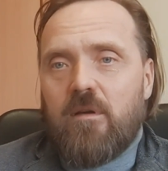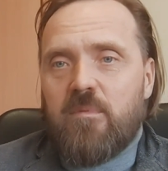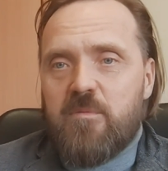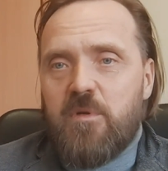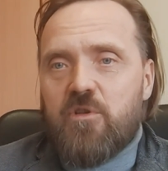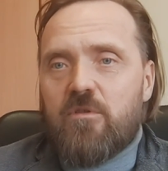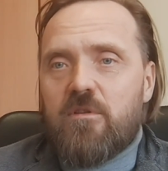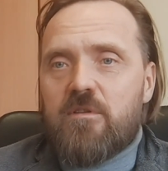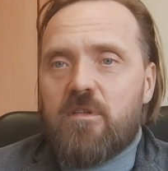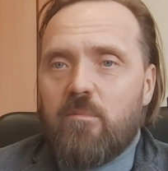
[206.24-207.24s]

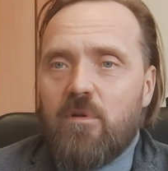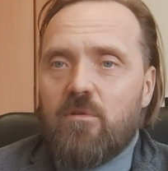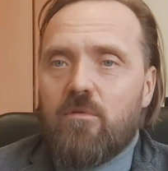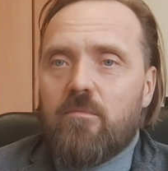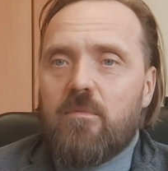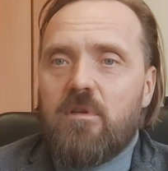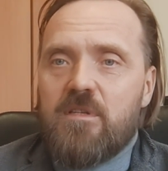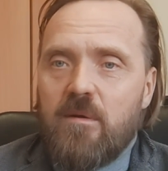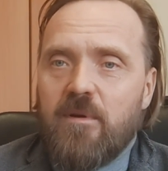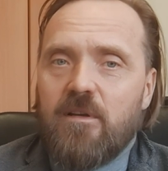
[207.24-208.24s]
обеспечивать стабильную и,
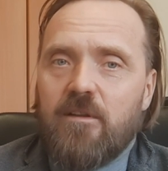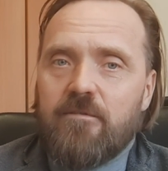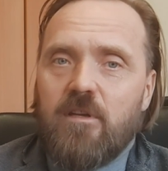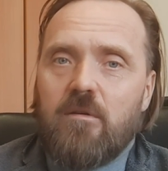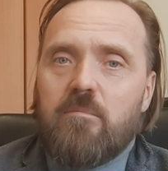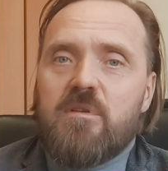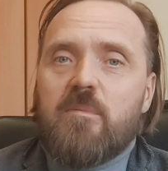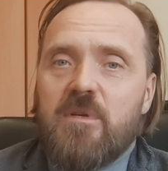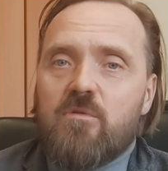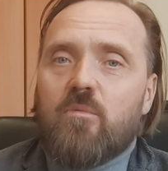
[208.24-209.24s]
самое главное,
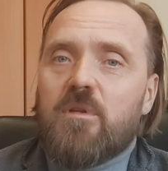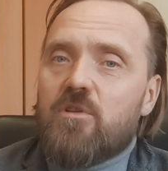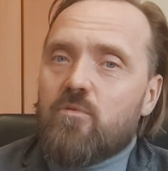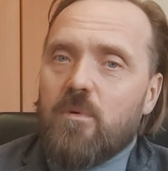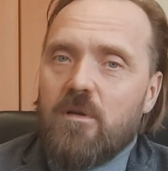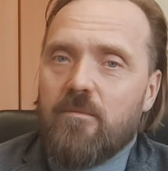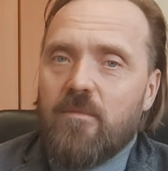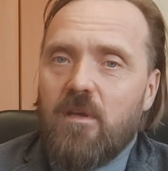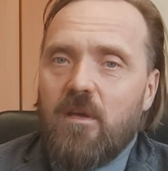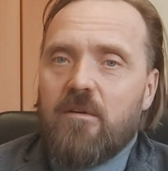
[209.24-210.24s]
безопасную подачу пара
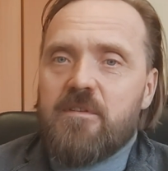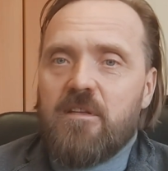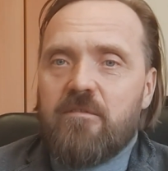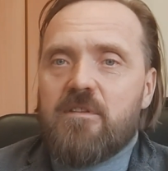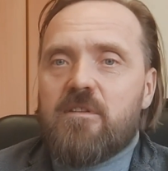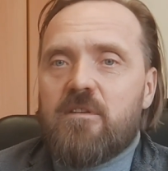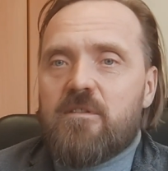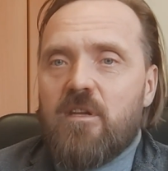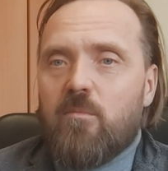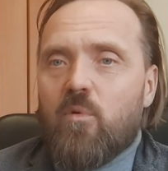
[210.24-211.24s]
в соответствии
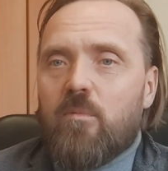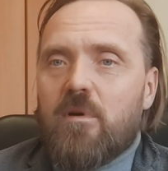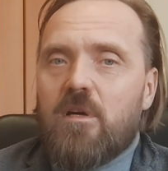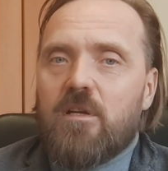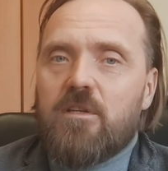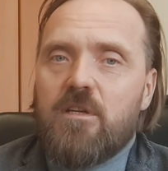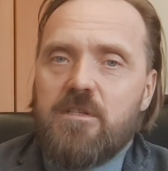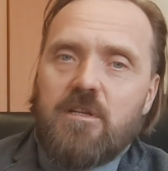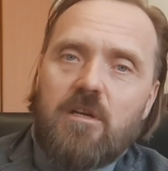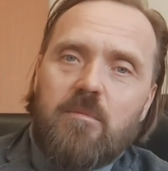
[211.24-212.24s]
с требуемыми
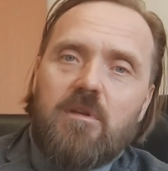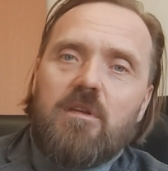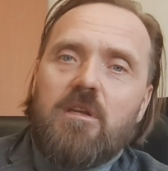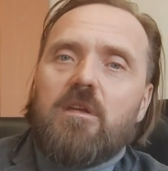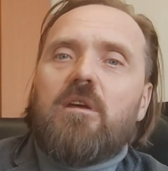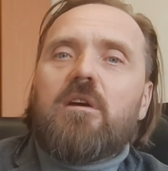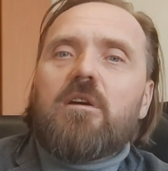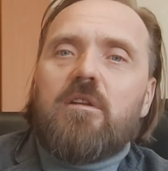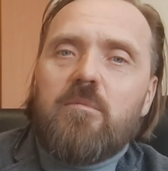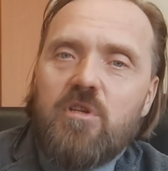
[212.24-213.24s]
характеристиками и
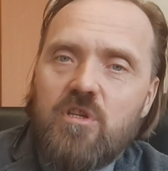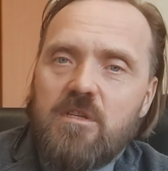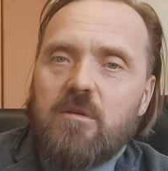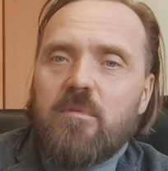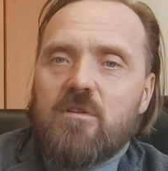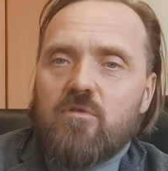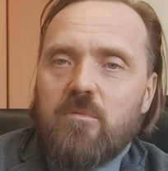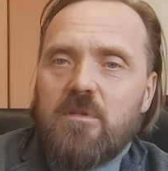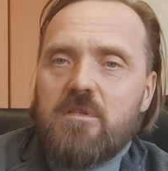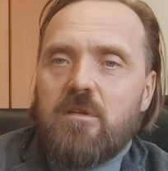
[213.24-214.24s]
экономическими
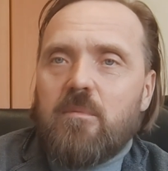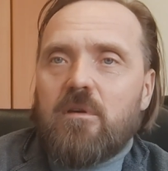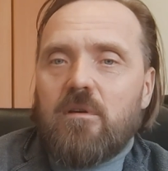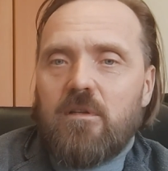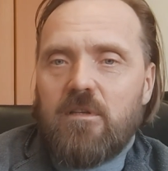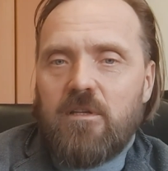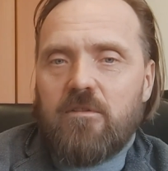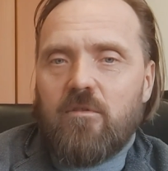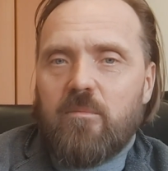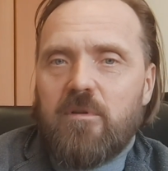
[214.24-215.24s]
особенностями
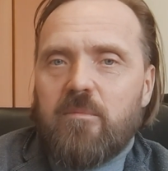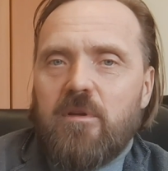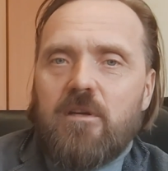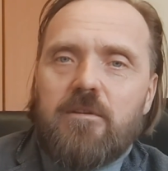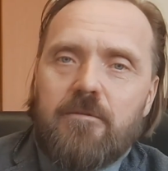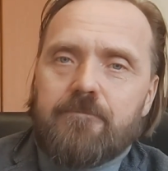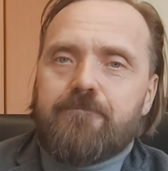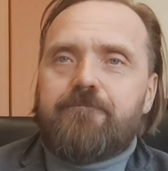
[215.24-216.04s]
конкретного предприятия.